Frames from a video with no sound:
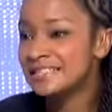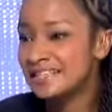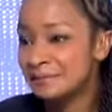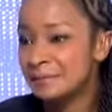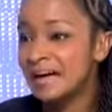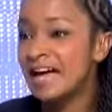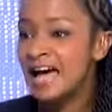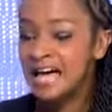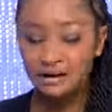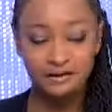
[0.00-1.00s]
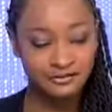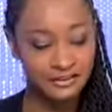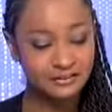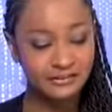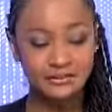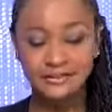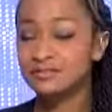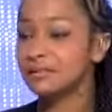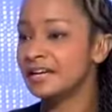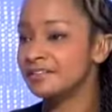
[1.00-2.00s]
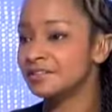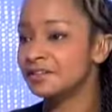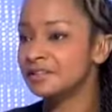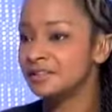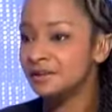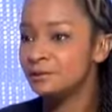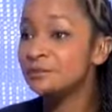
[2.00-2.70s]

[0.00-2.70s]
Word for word: qui n'allait pas. Alors en fait, dans ce livre, Nora Ephron euh,